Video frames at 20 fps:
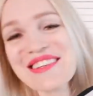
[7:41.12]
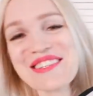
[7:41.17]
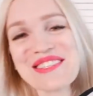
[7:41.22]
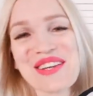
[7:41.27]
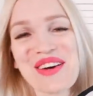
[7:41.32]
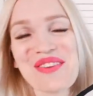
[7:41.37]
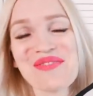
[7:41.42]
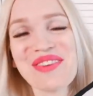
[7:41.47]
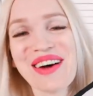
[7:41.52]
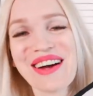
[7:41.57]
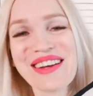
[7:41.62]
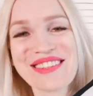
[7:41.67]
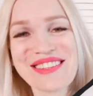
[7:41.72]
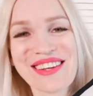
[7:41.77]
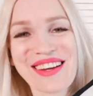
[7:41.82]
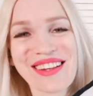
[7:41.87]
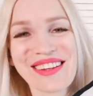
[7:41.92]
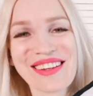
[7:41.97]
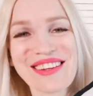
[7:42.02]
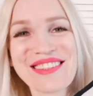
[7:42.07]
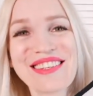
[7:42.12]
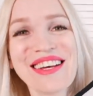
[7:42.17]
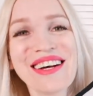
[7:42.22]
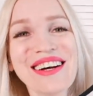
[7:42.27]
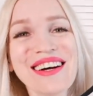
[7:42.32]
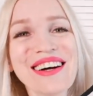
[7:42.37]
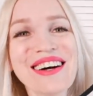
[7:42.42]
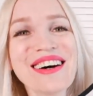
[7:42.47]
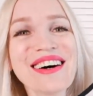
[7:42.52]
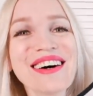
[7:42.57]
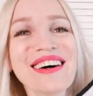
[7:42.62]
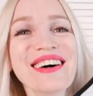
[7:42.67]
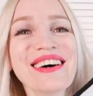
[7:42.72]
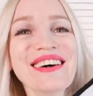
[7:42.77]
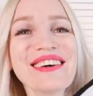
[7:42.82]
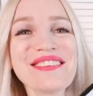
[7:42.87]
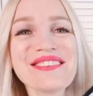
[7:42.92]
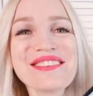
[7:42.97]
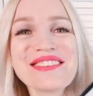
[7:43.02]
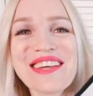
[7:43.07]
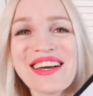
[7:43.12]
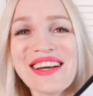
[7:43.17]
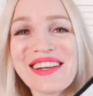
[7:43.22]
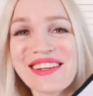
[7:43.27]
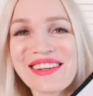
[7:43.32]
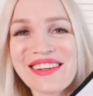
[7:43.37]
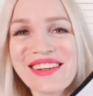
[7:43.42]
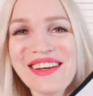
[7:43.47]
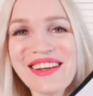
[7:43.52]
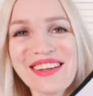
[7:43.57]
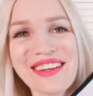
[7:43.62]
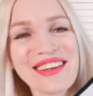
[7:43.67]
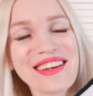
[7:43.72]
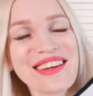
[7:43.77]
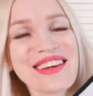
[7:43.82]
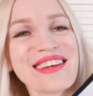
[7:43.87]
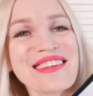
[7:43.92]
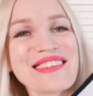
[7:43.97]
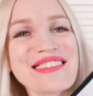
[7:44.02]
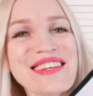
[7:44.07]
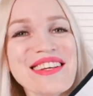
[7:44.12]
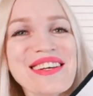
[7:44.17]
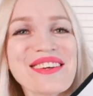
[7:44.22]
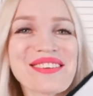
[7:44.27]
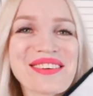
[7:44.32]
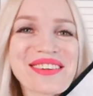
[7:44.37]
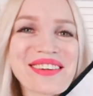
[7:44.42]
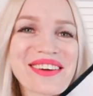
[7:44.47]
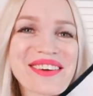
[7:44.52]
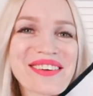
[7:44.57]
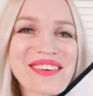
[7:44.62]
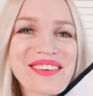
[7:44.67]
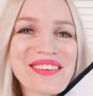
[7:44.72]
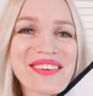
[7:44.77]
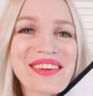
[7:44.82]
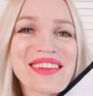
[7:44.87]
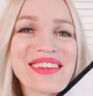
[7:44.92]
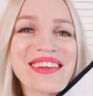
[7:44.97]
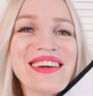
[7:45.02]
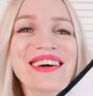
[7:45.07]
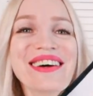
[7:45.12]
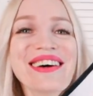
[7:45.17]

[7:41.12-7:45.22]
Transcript: запачкалось, Взяли и одели вот такой вот